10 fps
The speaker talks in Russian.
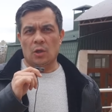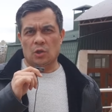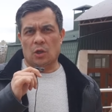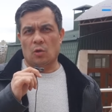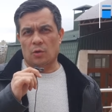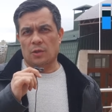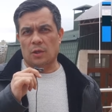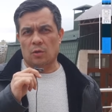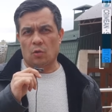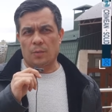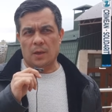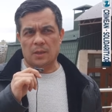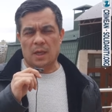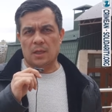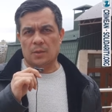Джанкойской группе
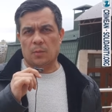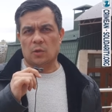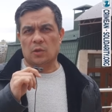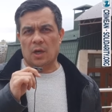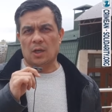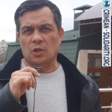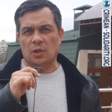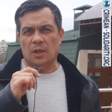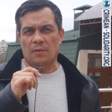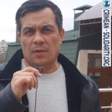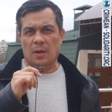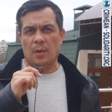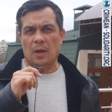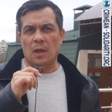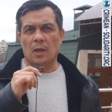остались под стражей на
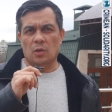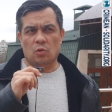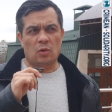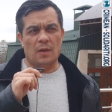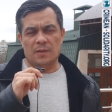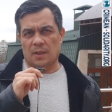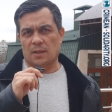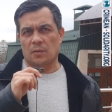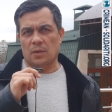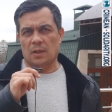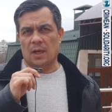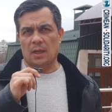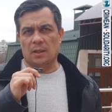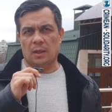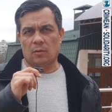время суда в следственном
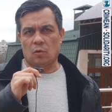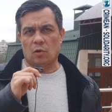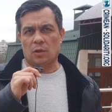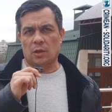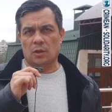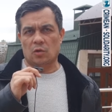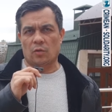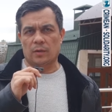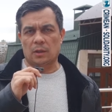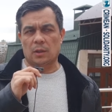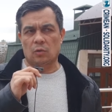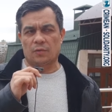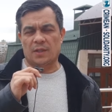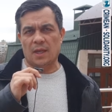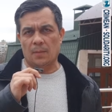изоляторе в городе Ростова-на-Дону.
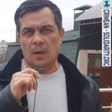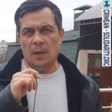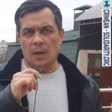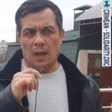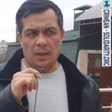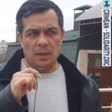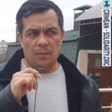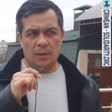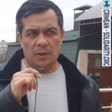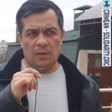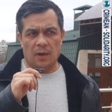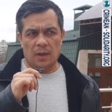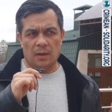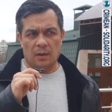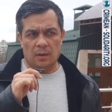Всем они
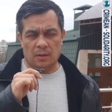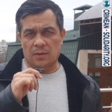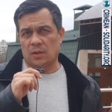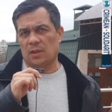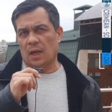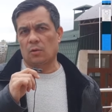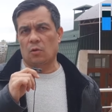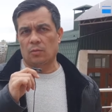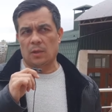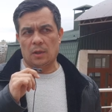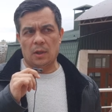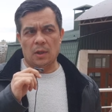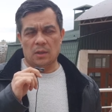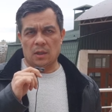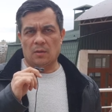передавали, как всегда, огромные
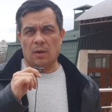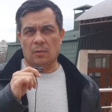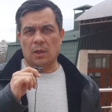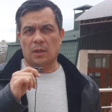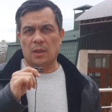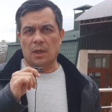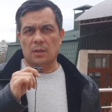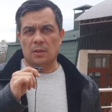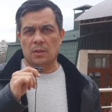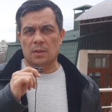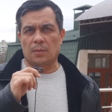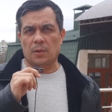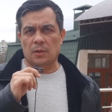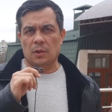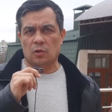слова благодарности за
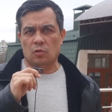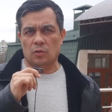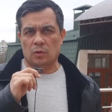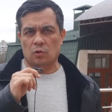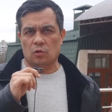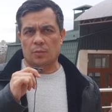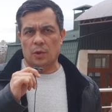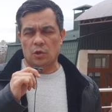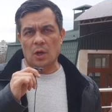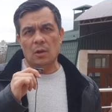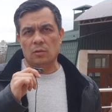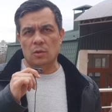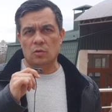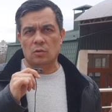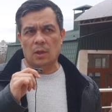поддержку, за то, что приезжают
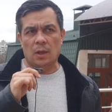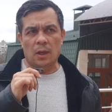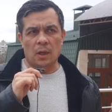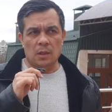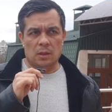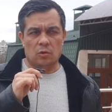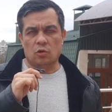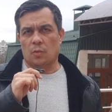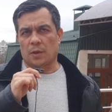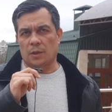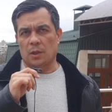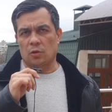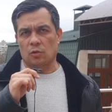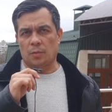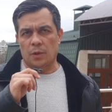на суды, за то, что
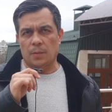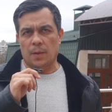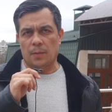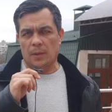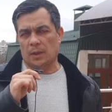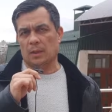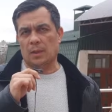поддерживают письмами и так